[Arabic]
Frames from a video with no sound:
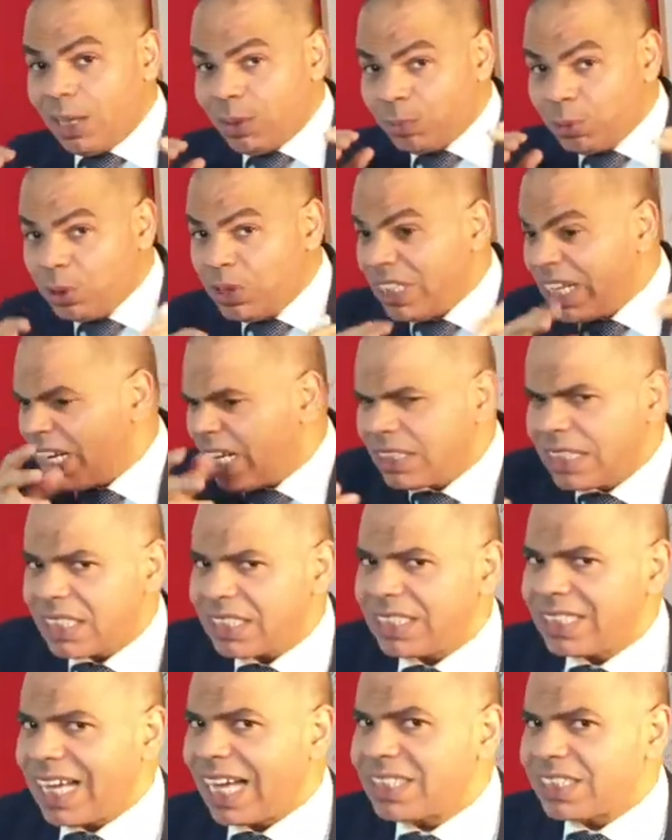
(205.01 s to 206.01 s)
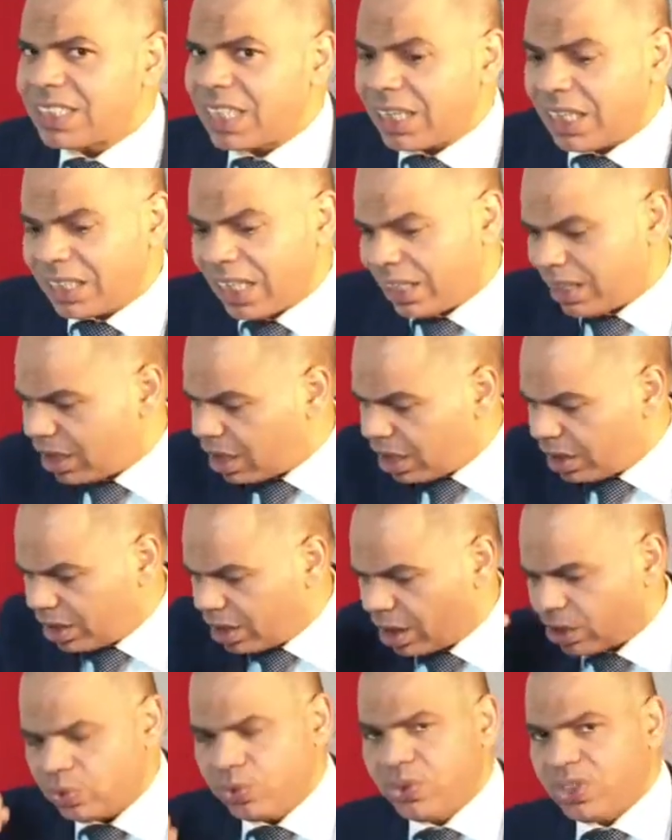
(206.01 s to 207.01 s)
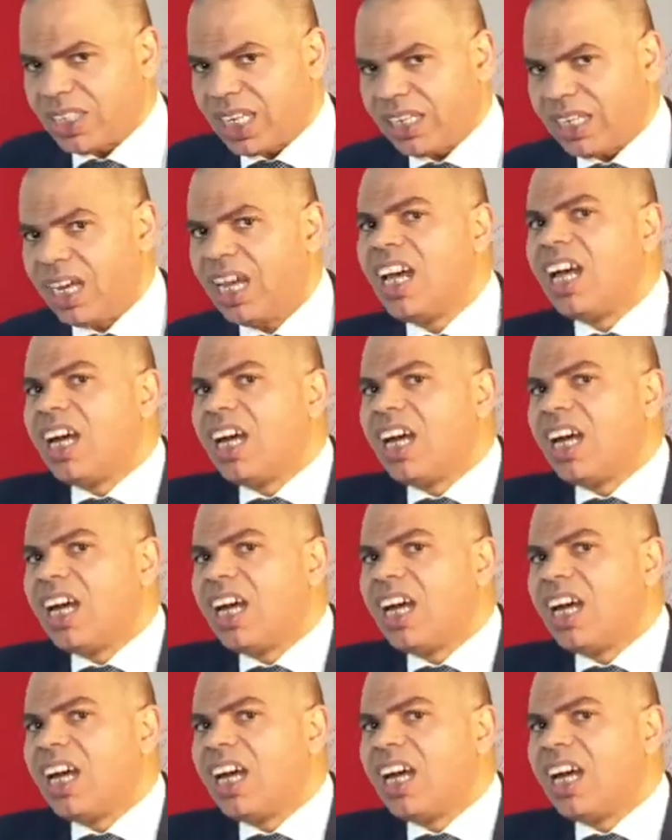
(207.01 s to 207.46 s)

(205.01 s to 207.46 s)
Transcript: مدة لا تزيد عن سنتين قد تكون سنة